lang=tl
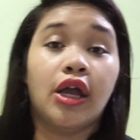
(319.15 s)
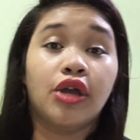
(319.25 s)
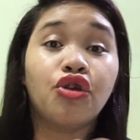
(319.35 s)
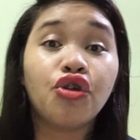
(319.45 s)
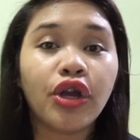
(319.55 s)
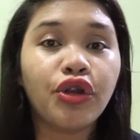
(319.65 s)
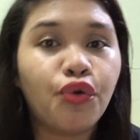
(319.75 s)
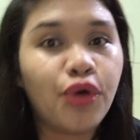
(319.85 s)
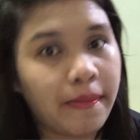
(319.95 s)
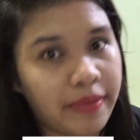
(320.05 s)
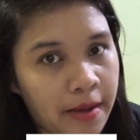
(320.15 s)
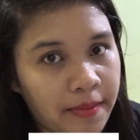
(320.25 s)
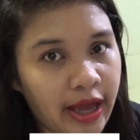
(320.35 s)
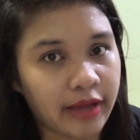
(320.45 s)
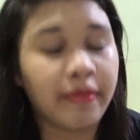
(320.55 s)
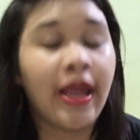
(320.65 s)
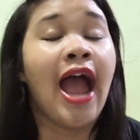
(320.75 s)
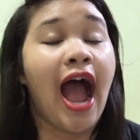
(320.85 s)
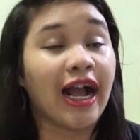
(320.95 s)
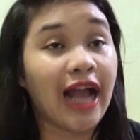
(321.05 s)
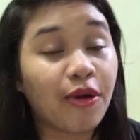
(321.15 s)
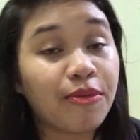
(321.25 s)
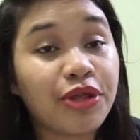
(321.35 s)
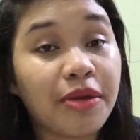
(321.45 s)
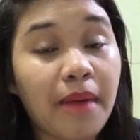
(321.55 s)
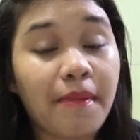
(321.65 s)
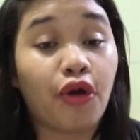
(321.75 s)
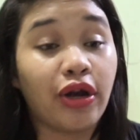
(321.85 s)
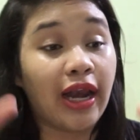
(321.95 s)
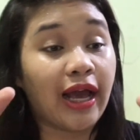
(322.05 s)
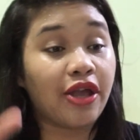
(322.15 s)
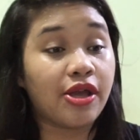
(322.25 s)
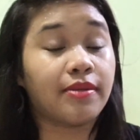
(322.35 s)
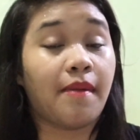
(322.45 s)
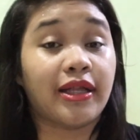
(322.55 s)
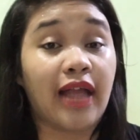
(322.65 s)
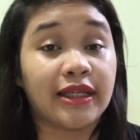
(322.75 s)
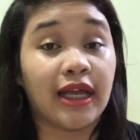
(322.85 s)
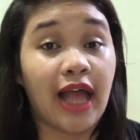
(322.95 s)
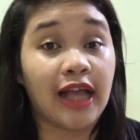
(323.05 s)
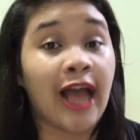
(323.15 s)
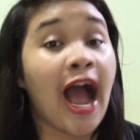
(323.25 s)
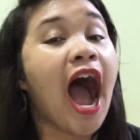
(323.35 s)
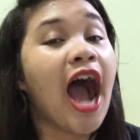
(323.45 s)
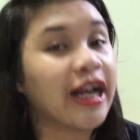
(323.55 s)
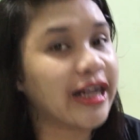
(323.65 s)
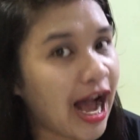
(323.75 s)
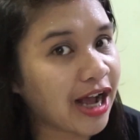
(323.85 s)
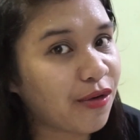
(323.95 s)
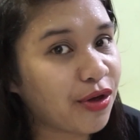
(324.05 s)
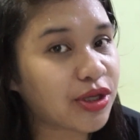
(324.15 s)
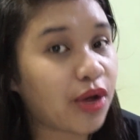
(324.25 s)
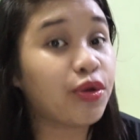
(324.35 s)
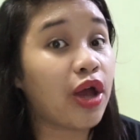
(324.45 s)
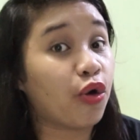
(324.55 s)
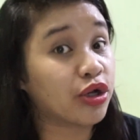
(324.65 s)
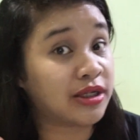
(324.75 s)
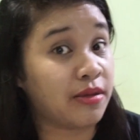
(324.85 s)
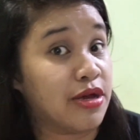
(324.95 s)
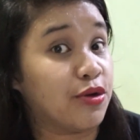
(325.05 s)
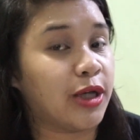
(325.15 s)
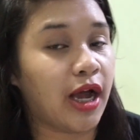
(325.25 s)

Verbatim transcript: Yun yung inuulam namin. Ang gagawin po ng mama ko, ilalagay niya yung sa mga tasa-tasa. Ang gagawin ko sa kuya ko, sasabihin ko sa